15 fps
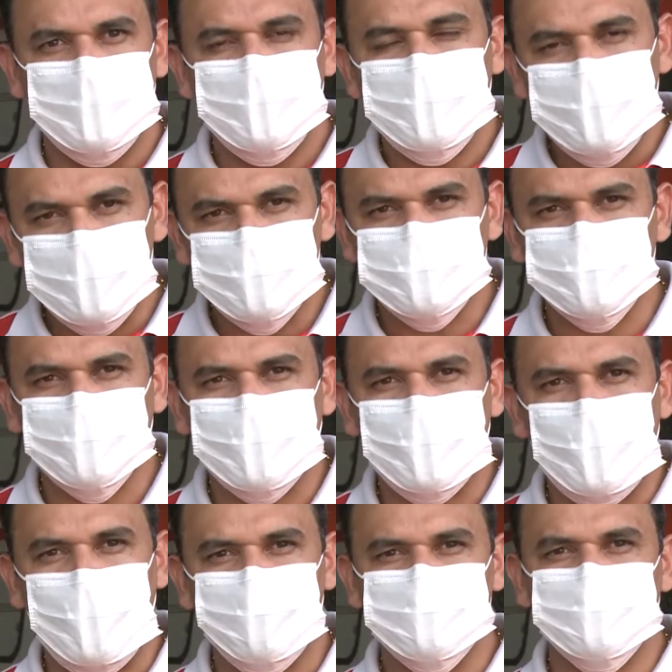E isso
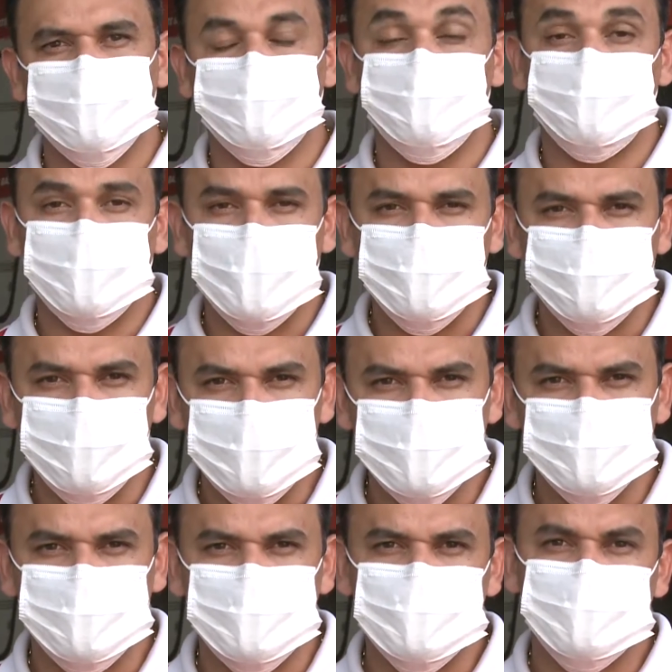causa um
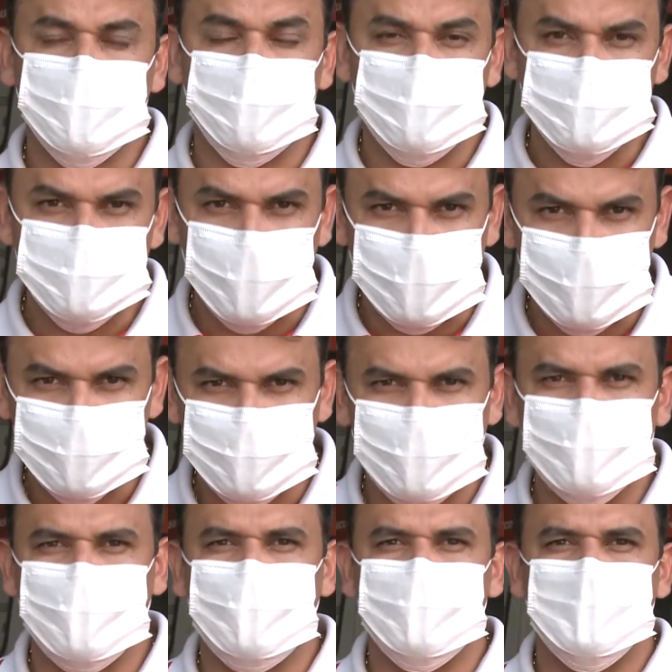prejuízo, principalmente para quem
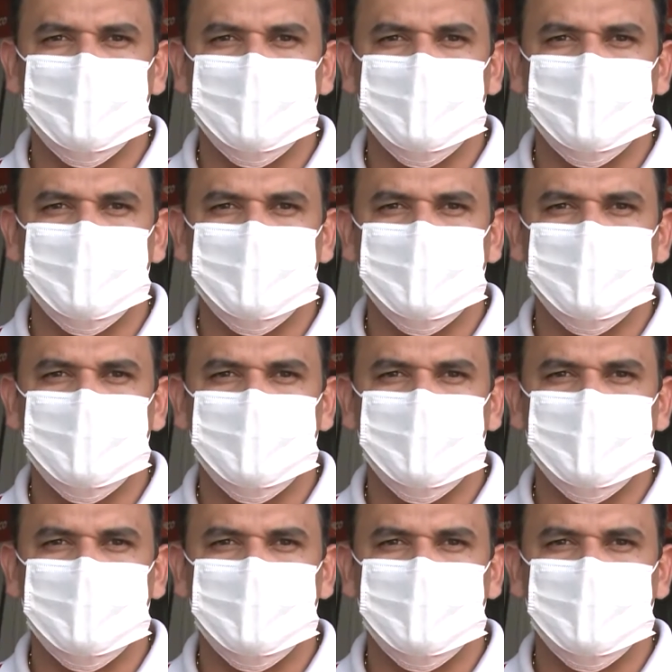está lá